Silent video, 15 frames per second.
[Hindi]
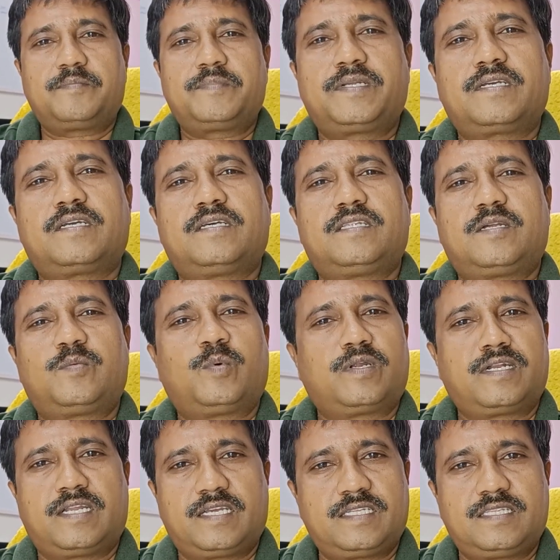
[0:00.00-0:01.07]
आपने गदर
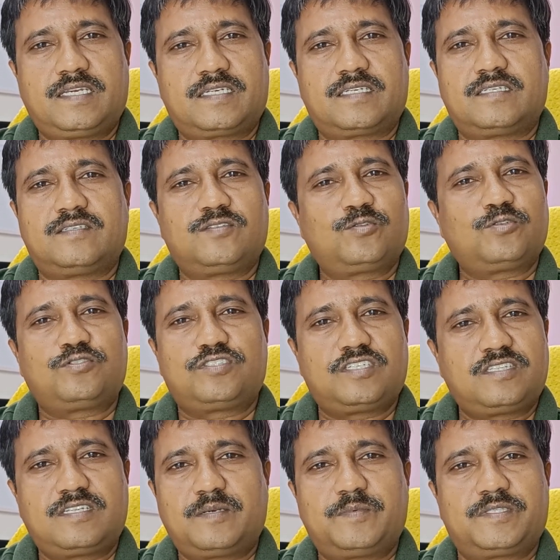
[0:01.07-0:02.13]
वन नहीं देखी तो
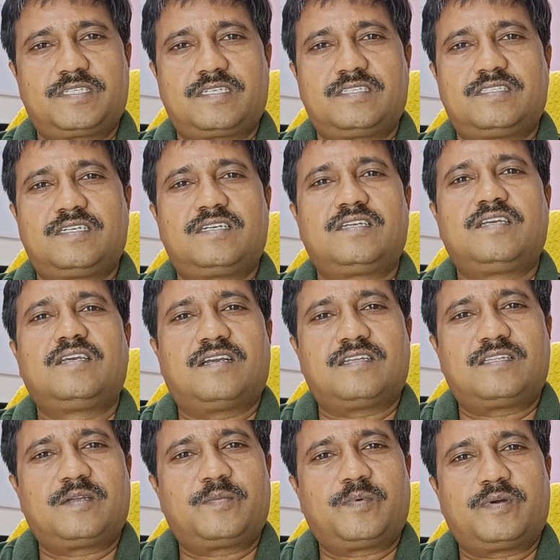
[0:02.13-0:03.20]
चिंता मत कीजिए
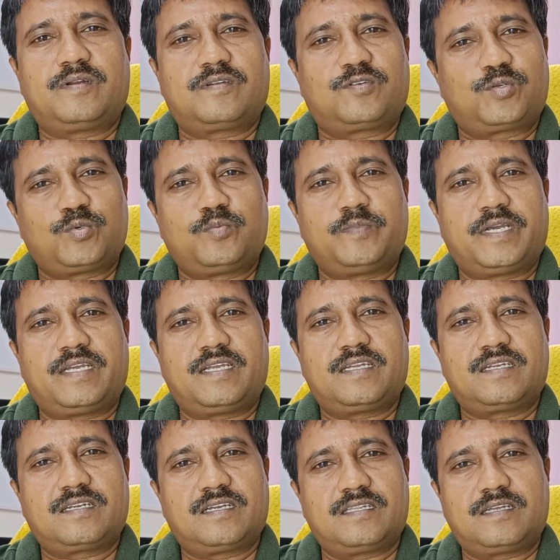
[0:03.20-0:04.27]
गदर टू में
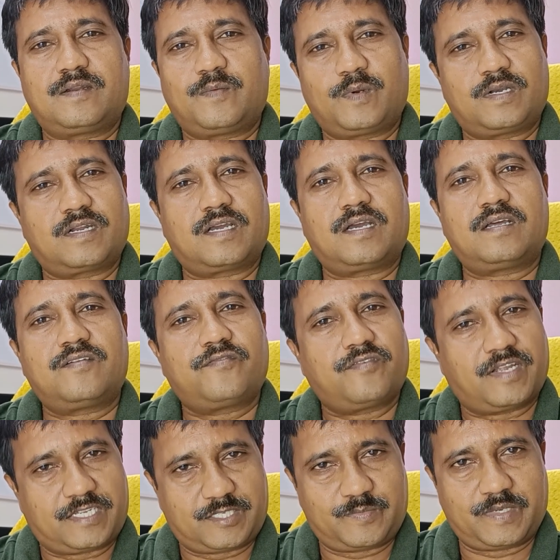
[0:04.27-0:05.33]
गदर वन का
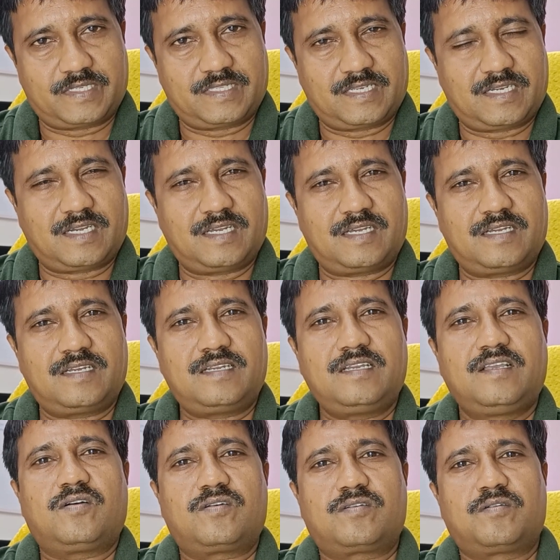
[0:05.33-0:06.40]
फ्लैशबैक दिखाया है
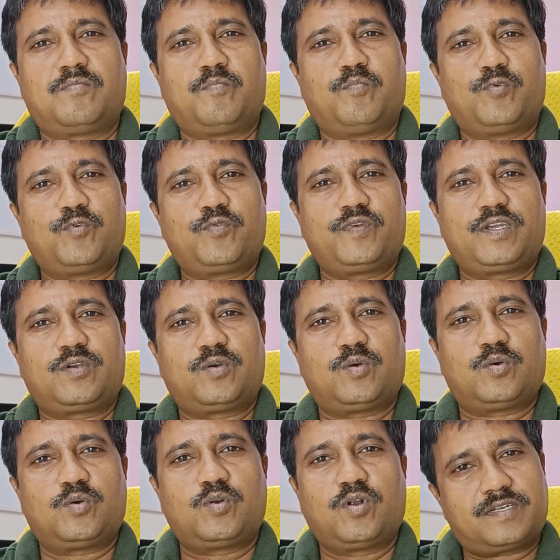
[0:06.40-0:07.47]
और मूवी को
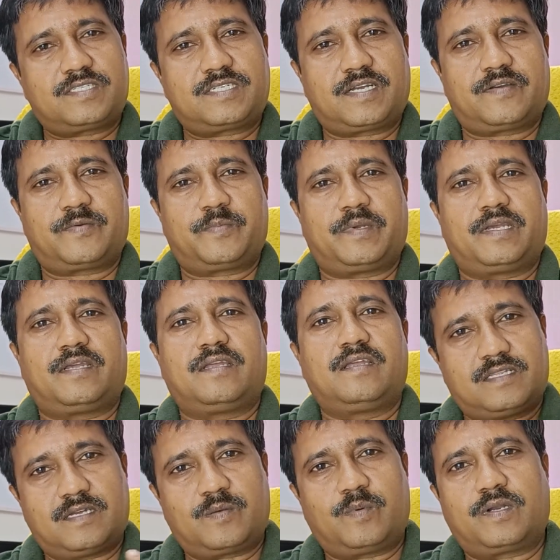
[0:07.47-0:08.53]
फर्स्ट हाफ में
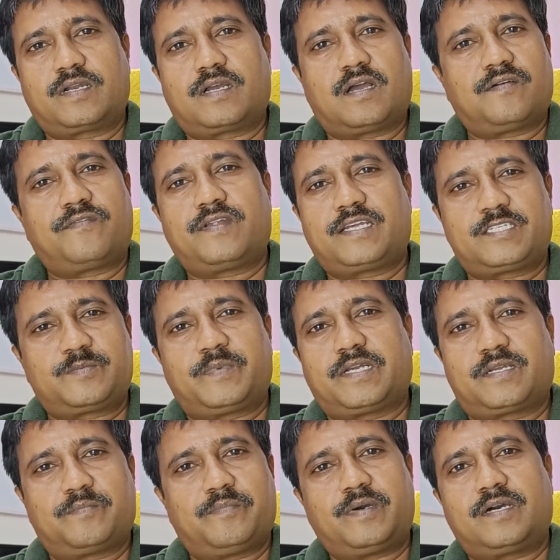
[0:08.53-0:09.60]
गदर वन का
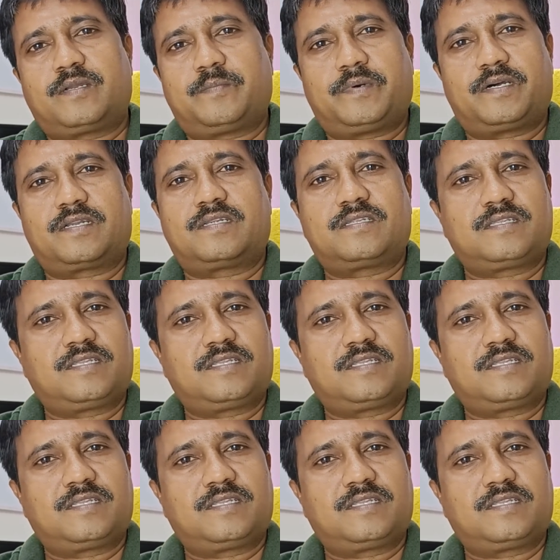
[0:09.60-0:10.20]
फ्लैशबैक बार बार